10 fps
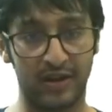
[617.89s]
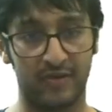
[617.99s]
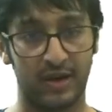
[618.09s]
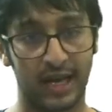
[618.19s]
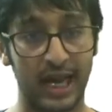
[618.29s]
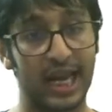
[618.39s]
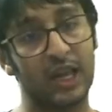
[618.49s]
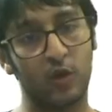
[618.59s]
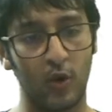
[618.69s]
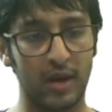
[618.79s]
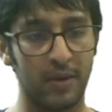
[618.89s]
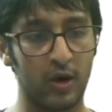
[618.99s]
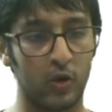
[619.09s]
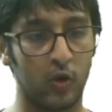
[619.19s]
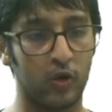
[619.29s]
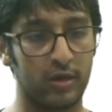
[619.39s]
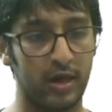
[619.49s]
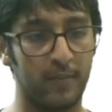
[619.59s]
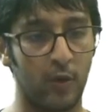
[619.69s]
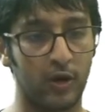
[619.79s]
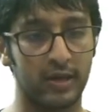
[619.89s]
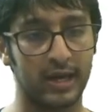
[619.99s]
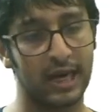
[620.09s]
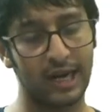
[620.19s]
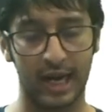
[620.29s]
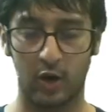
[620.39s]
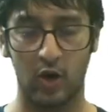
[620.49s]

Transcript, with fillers: ठीक है इसको एक बार खुद से पॉज करके ट्राई करो